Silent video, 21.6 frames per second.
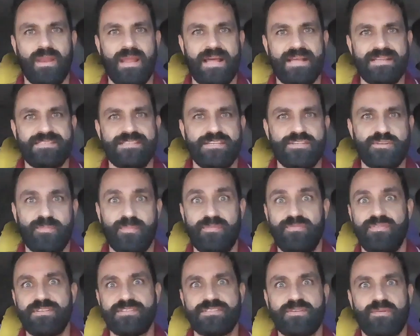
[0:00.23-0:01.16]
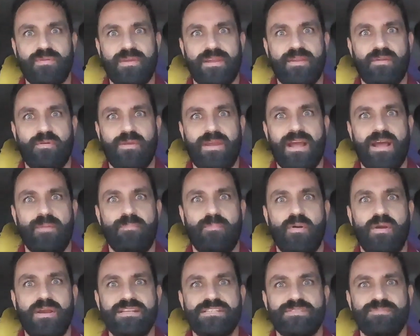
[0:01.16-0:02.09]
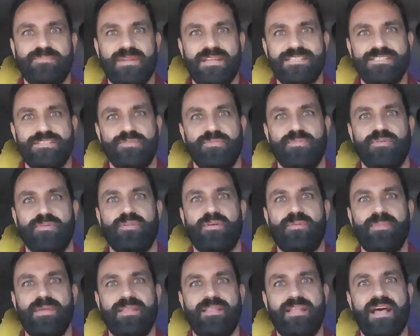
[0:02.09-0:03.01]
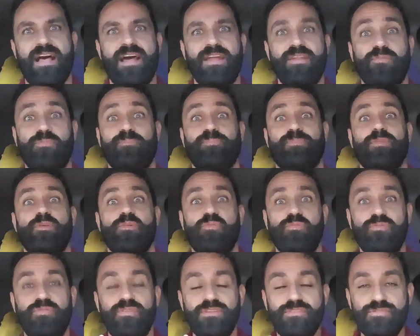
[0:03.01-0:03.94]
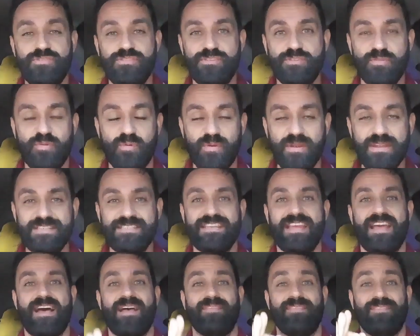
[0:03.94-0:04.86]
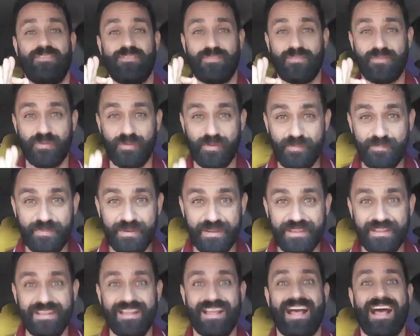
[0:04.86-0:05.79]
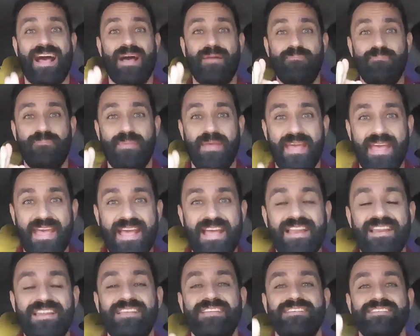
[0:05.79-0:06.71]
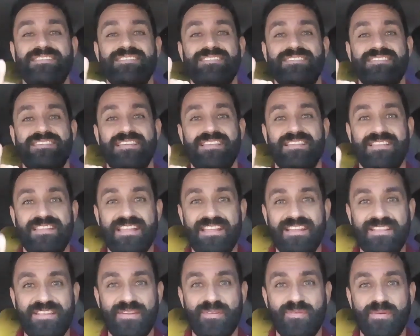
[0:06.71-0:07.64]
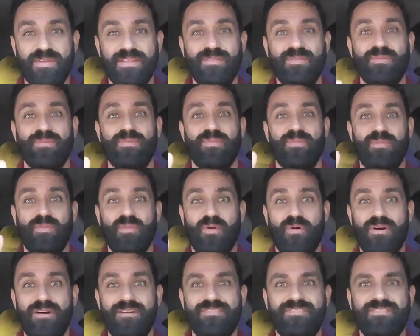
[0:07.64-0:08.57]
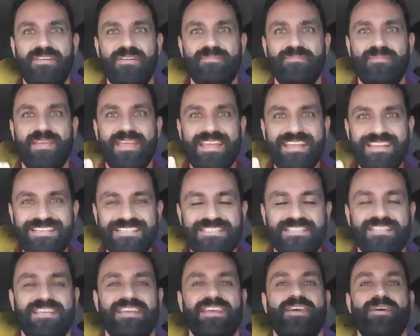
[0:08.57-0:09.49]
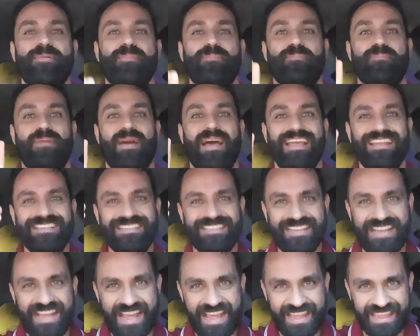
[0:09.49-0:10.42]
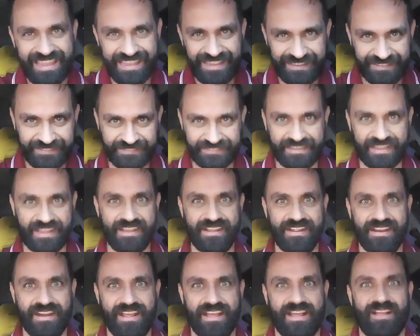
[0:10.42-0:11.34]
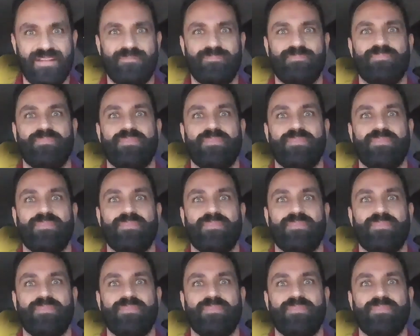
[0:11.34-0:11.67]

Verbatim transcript: Olá, sejam bem-vindos ao canal Carbox Brasil. Meu nome é Dário e o vídeo de hoje é sobre a PL 78 novamente, mas na íntegra.